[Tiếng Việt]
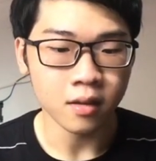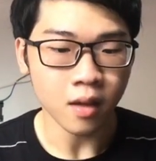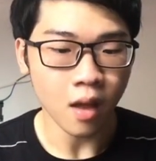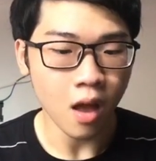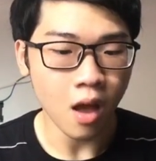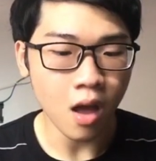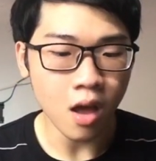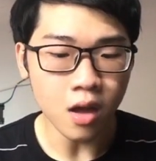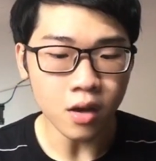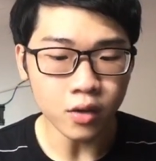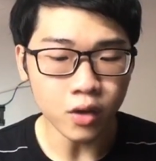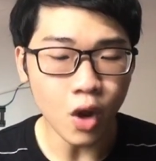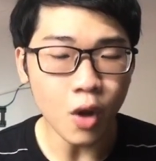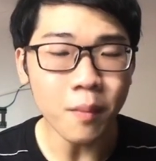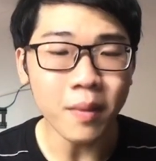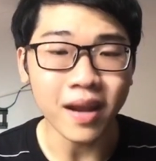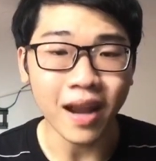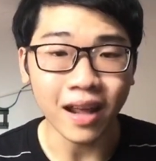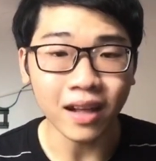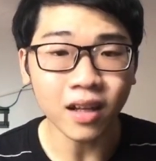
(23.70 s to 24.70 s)
Thế
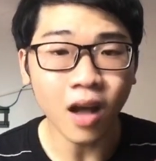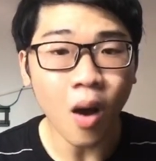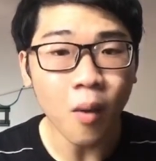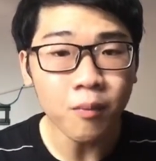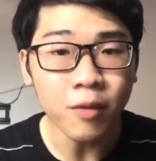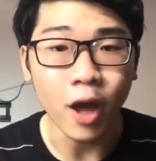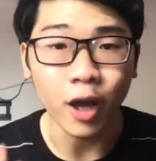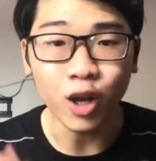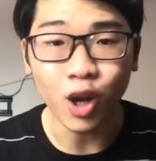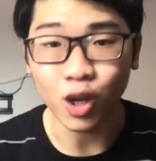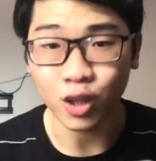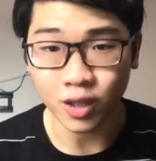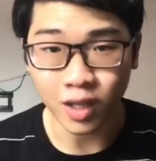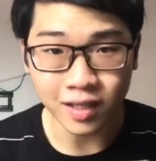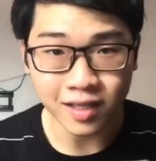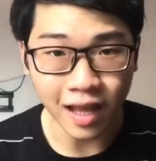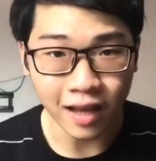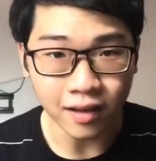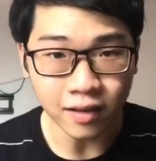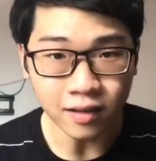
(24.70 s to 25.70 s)
nếu mà đã không thể ngừng
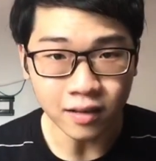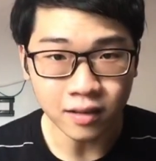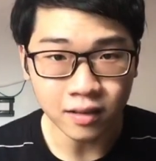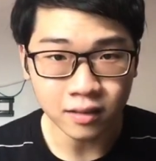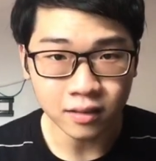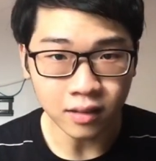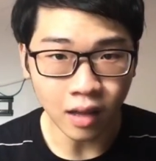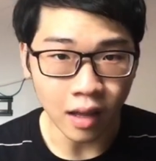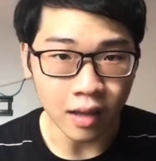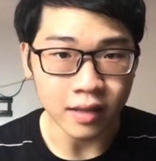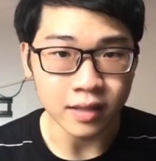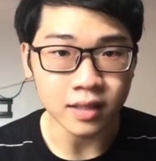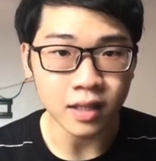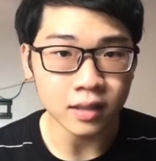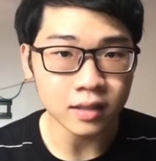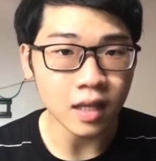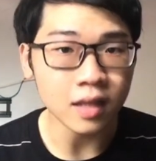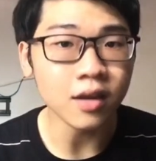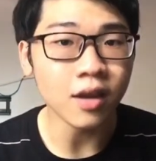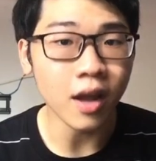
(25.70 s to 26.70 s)
so sánh thì
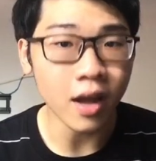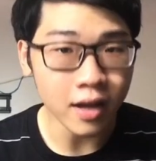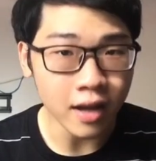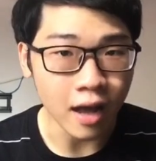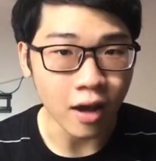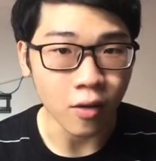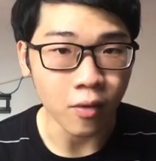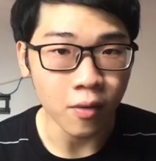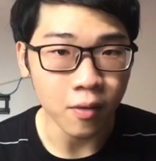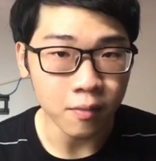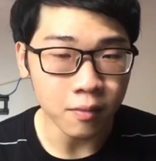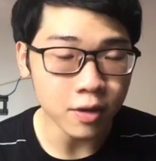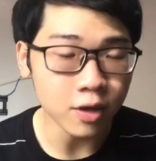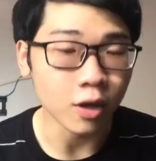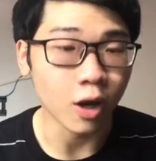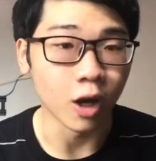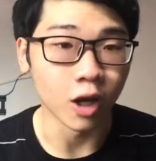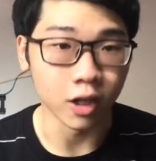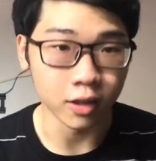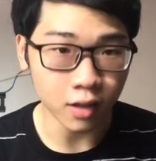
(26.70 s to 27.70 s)
so sánh như thế nào mới
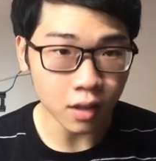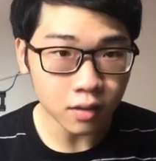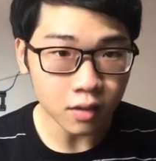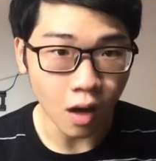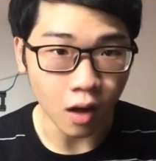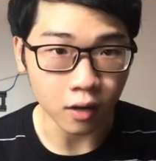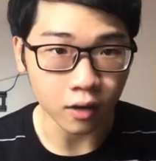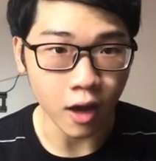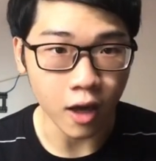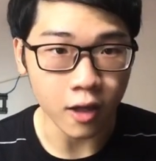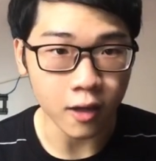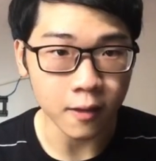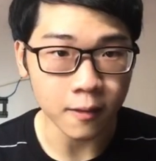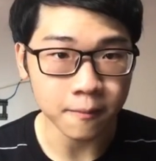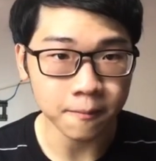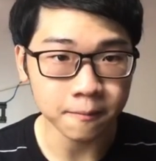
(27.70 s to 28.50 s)
được gọi là tích cực đây?